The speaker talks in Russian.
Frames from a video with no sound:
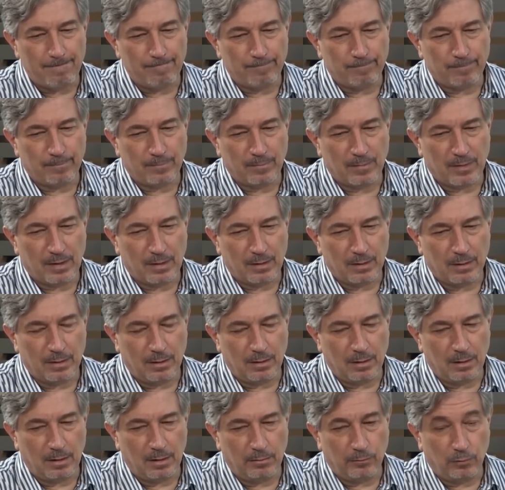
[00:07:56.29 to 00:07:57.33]
И, как я уже
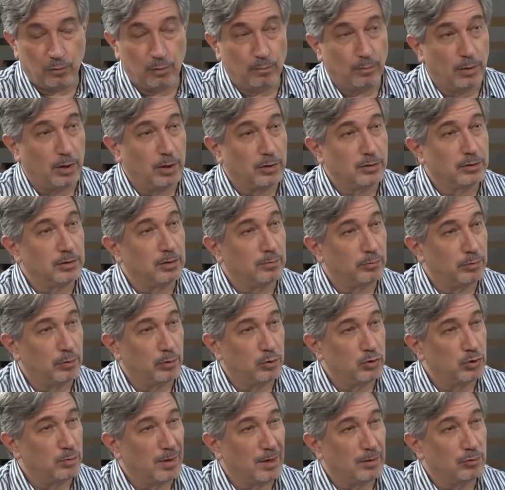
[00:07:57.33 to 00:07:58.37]
сказал ранее,
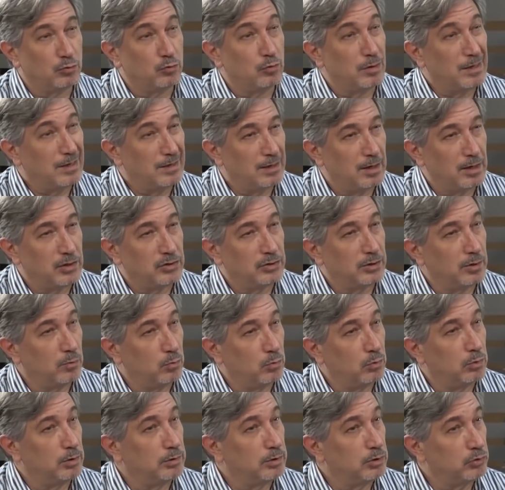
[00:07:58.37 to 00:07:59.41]
двумя основными
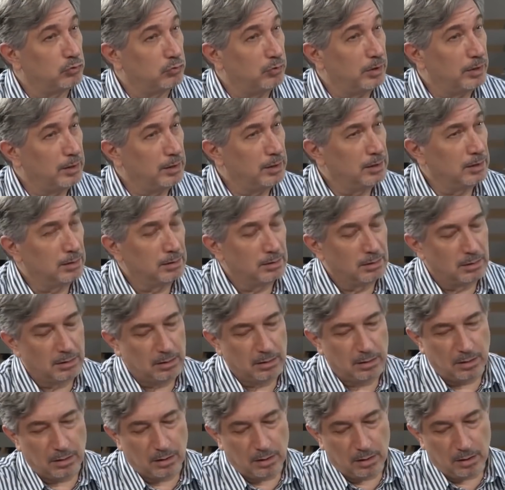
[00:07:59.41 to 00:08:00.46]
державами в Персидском
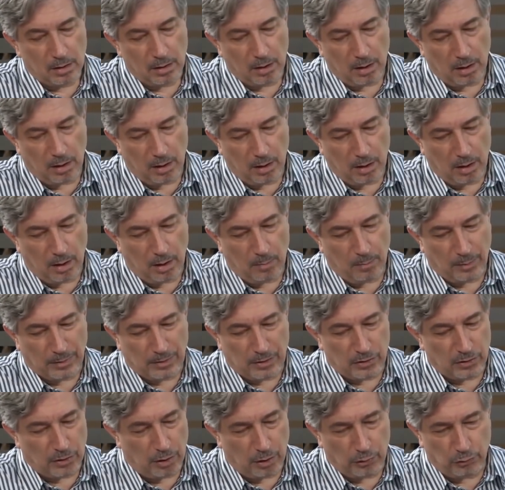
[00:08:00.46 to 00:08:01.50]
заливе являются
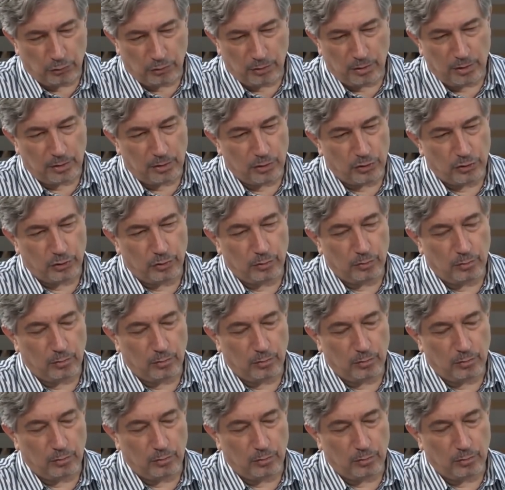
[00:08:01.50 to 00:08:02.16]
Саудовская Аравия